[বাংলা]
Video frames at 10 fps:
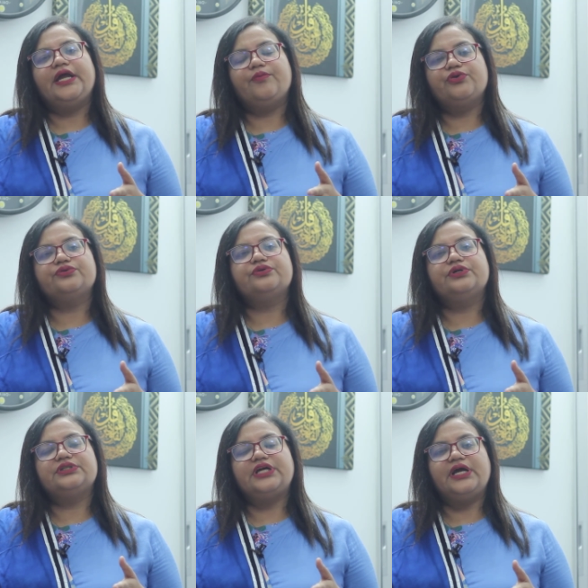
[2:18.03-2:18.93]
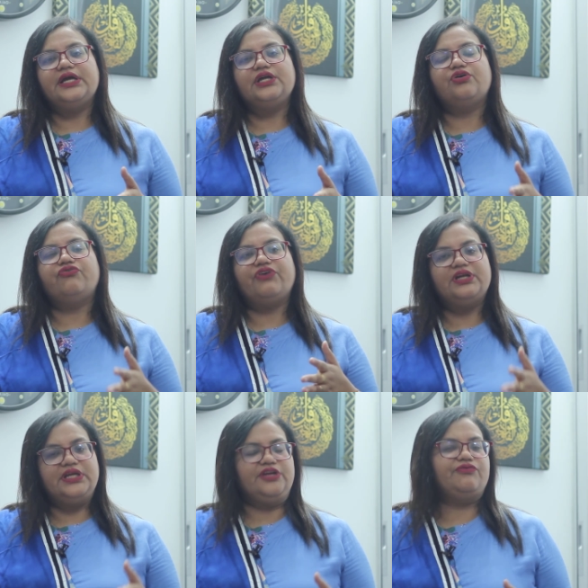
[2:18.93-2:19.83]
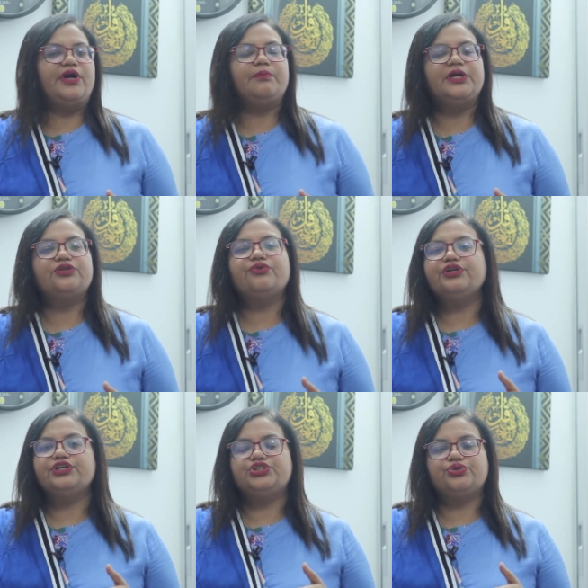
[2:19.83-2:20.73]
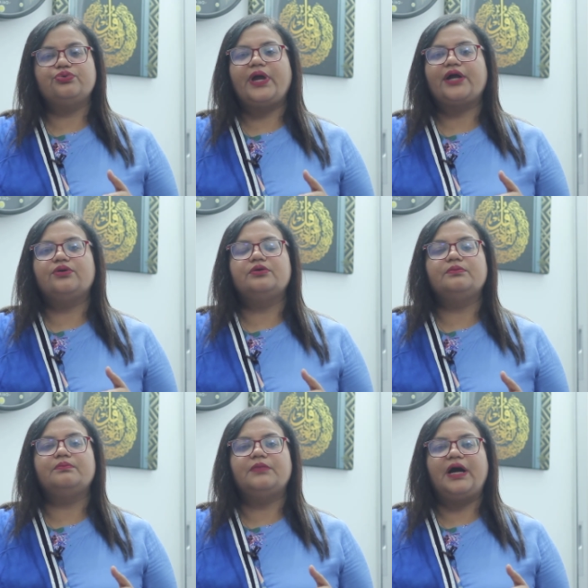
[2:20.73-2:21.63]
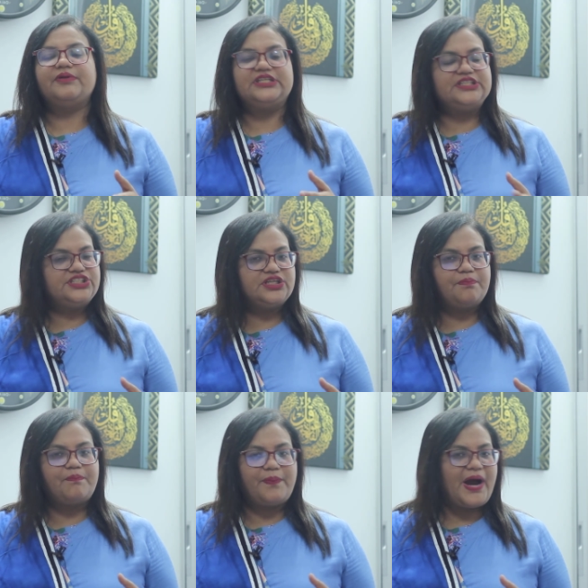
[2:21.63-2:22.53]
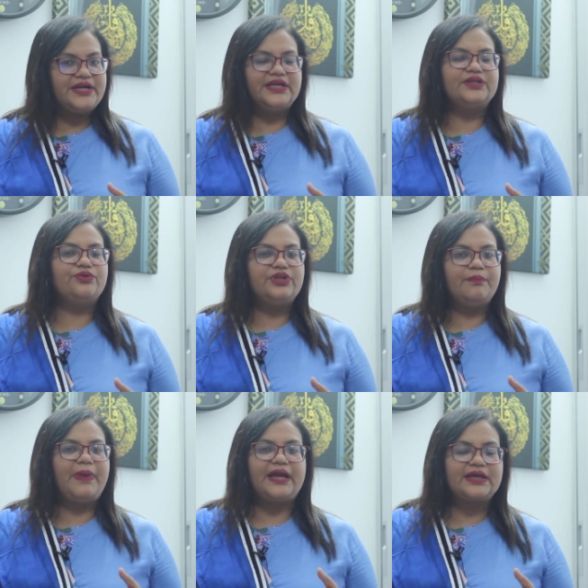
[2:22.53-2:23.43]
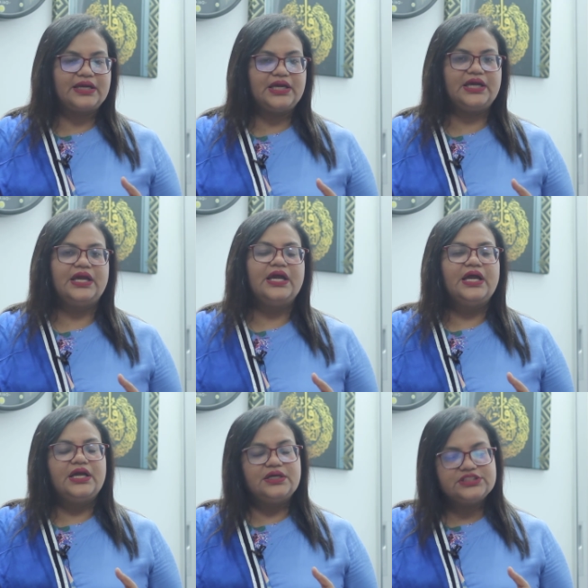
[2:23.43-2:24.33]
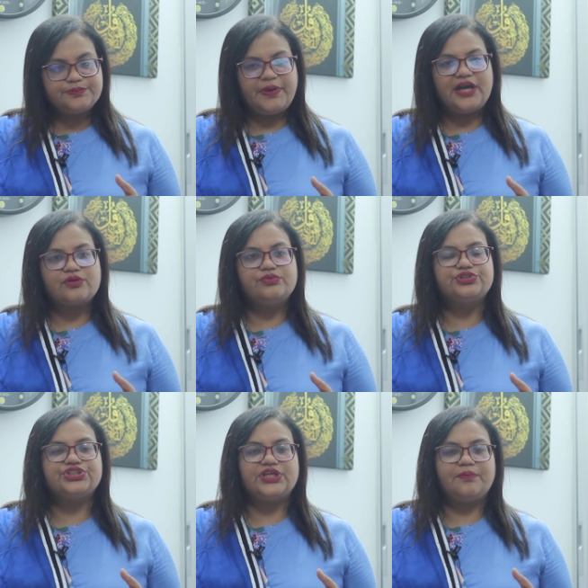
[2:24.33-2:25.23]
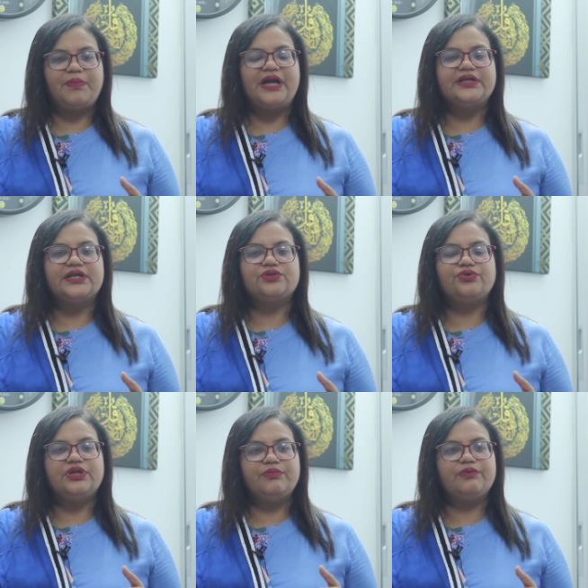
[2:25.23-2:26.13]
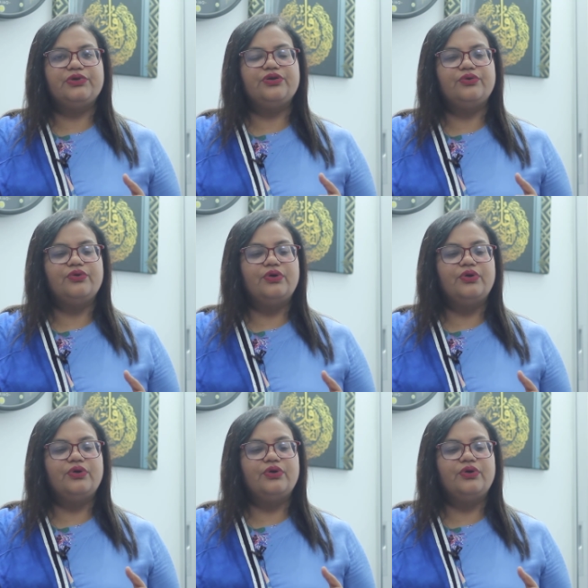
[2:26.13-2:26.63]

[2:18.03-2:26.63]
এবং তারা ইকো ফ্রেন্ডলি এনভায়রনমেন্ট তৈরির জন্য এখন আমাদের দেশের পাটের তৈরি ব্যাগকে ইন্সপায়ার করছে পাটের তৈরি বিভিন্ন